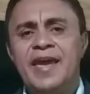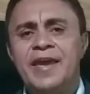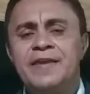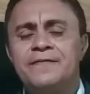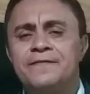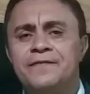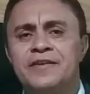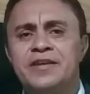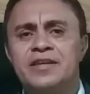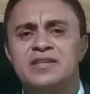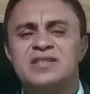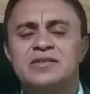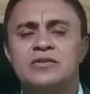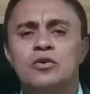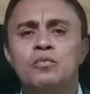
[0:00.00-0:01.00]
enfim,
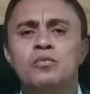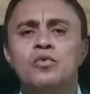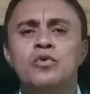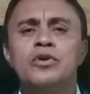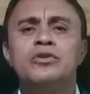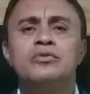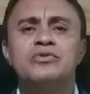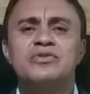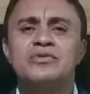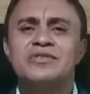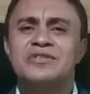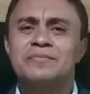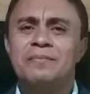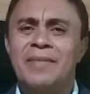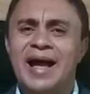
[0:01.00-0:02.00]
são muitos
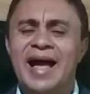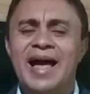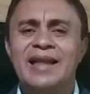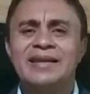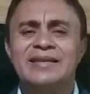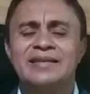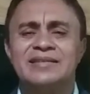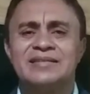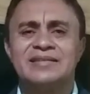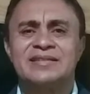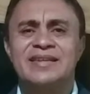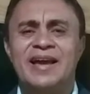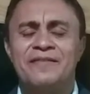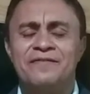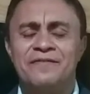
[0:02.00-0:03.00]
os males
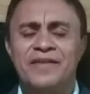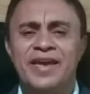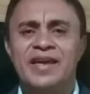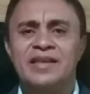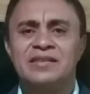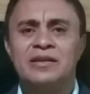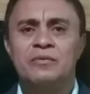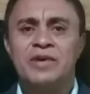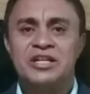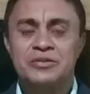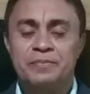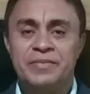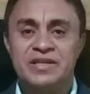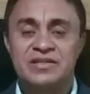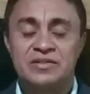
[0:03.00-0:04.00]
que afetam as
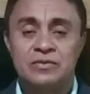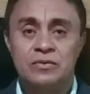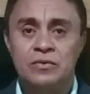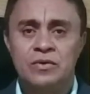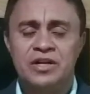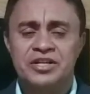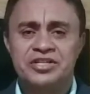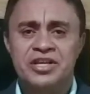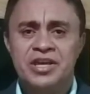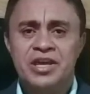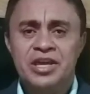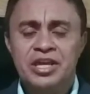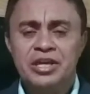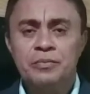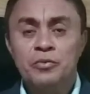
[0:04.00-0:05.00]
pessoas
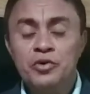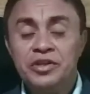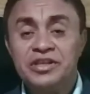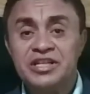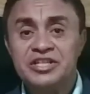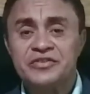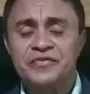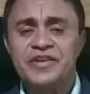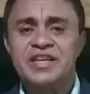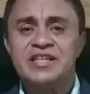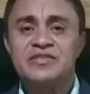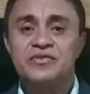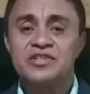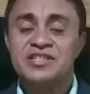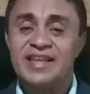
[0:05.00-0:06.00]
e muitas
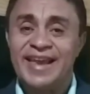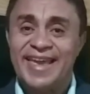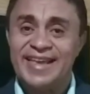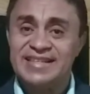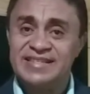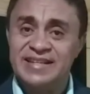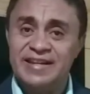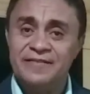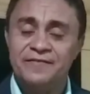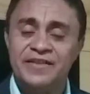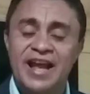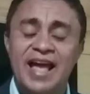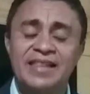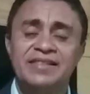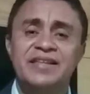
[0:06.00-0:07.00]
vezes você quer se
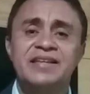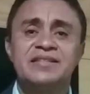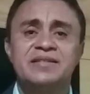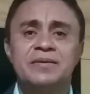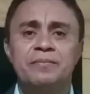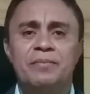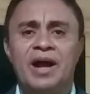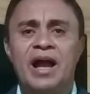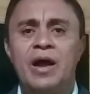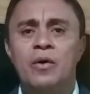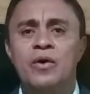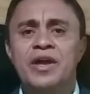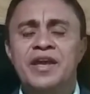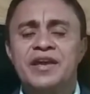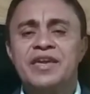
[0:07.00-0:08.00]
livrar desse
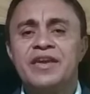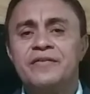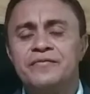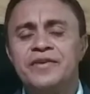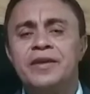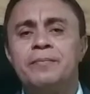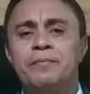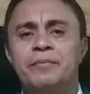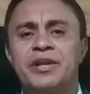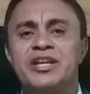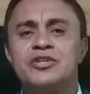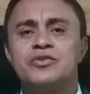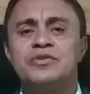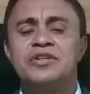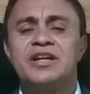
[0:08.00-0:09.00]
mal que vem
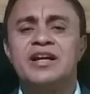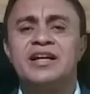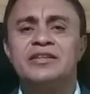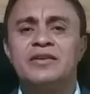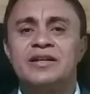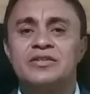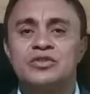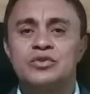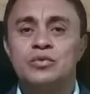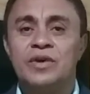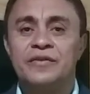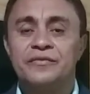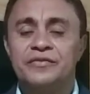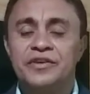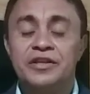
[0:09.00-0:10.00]
prejudicando a
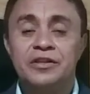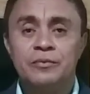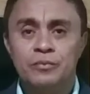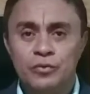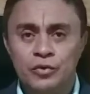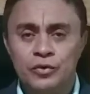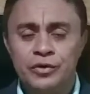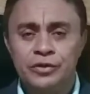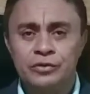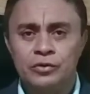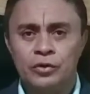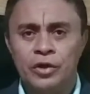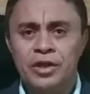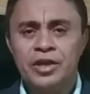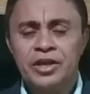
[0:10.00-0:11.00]
sua vida e
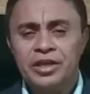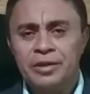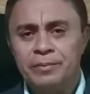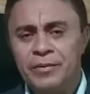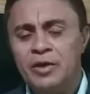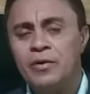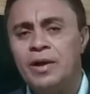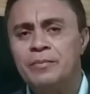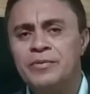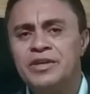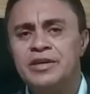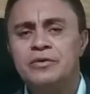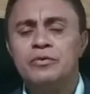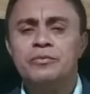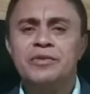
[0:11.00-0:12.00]
muito. E meu
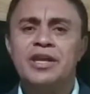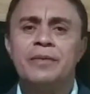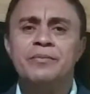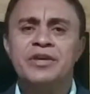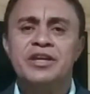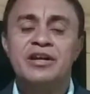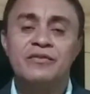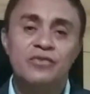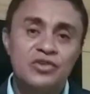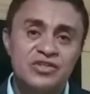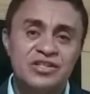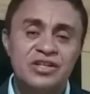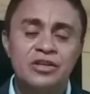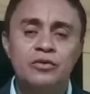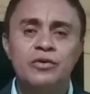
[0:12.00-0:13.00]
amigo, minha amiga,
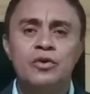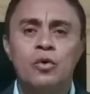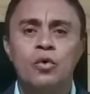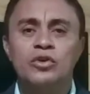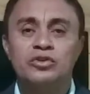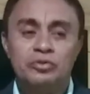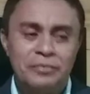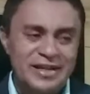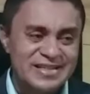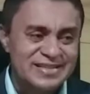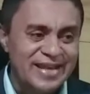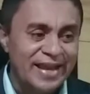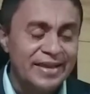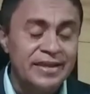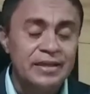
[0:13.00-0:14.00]
você não encontra uma
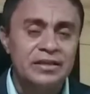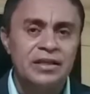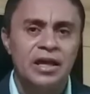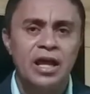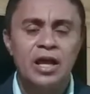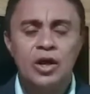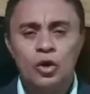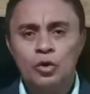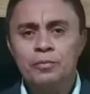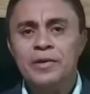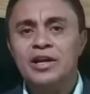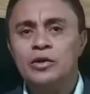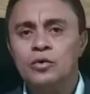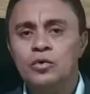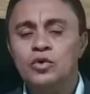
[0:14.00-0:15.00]
saída,
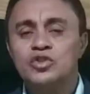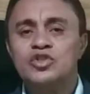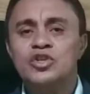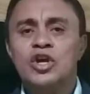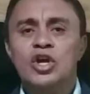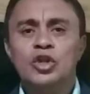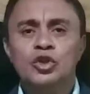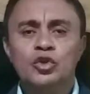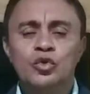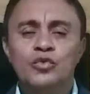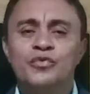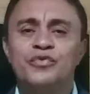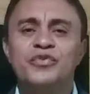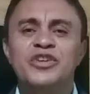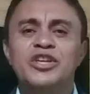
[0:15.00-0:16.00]
uma luz no
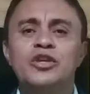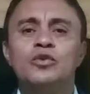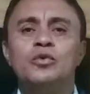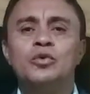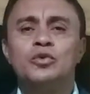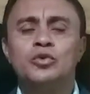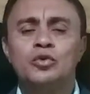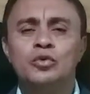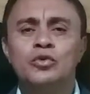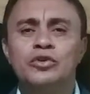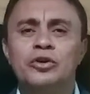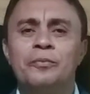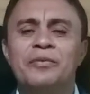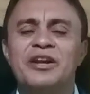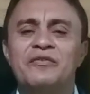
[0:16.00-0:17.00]
fim do
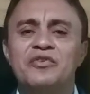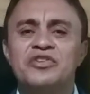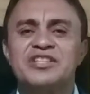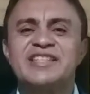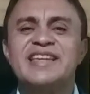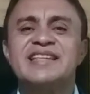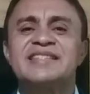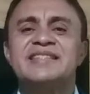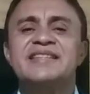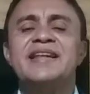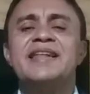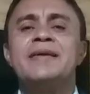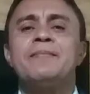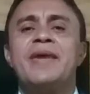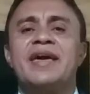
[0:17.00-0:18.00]
túnel para você se
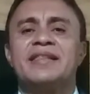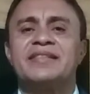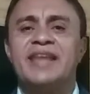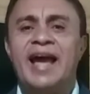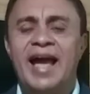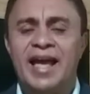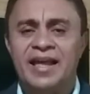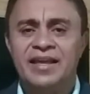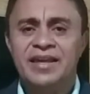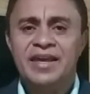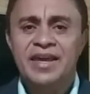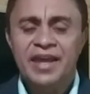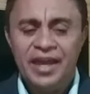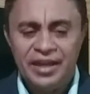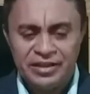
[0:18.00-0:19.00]
libertar.
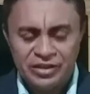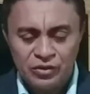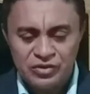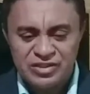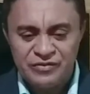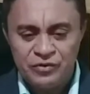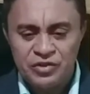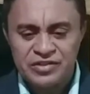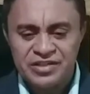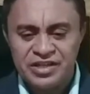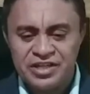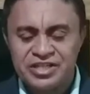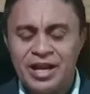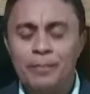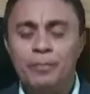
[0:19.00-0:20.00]
Então, se
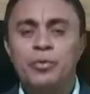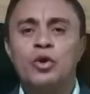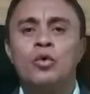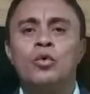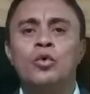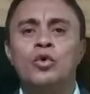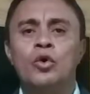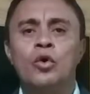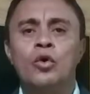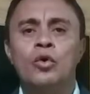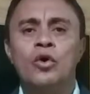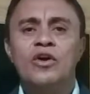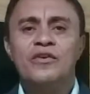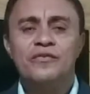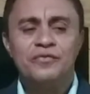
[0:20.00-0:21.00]
você já
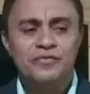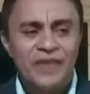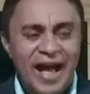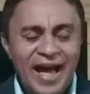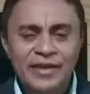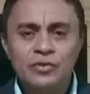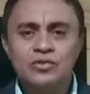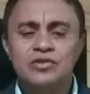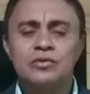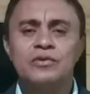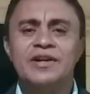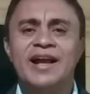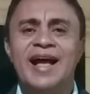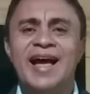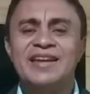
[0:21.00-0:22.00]
procurou vários
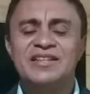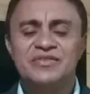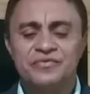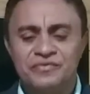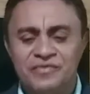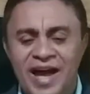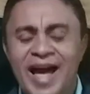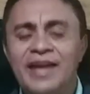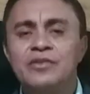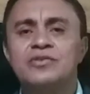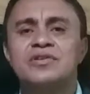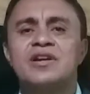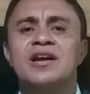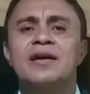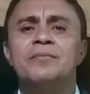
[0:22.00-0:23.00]
lugares,
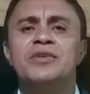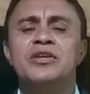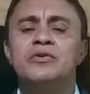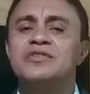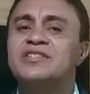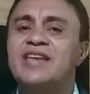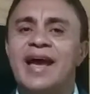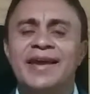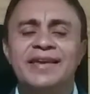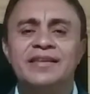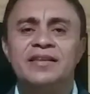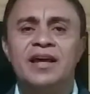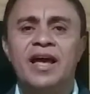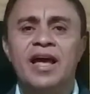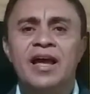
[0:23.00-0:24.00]
vários caminhos e
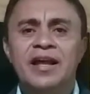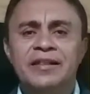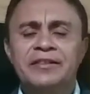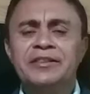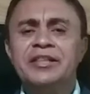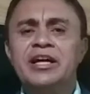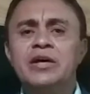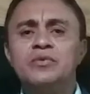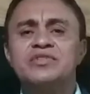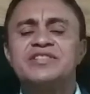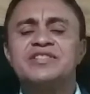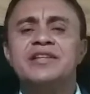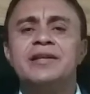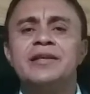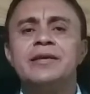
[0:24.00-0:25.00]
ainda não
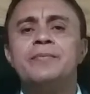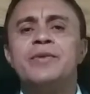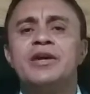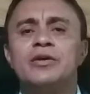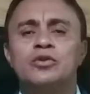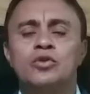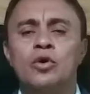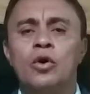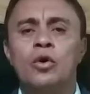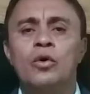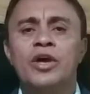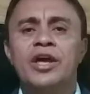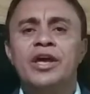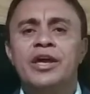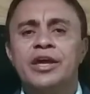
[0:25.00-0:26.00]
se
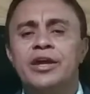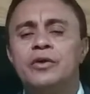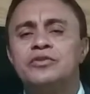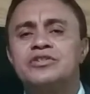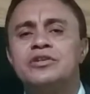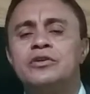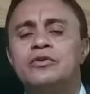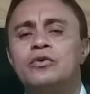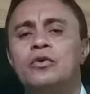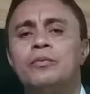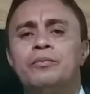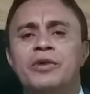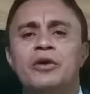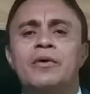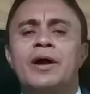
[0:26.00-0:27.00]
libertou, eu
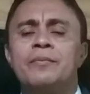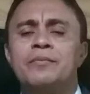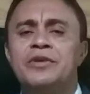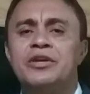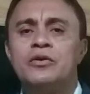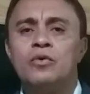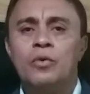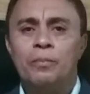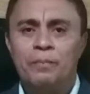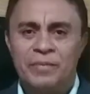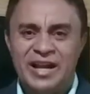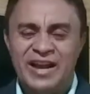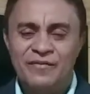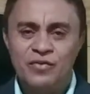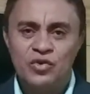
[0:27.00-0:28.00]
digo, meu amigo,
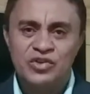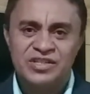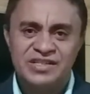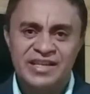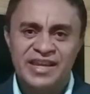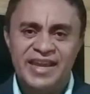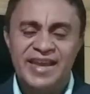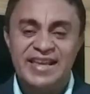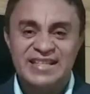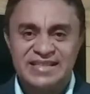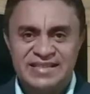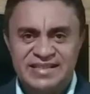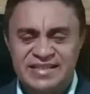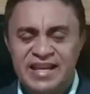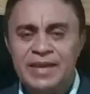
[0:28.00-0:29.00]
para você,
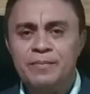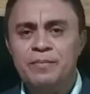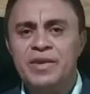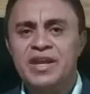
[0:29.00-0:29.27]
sem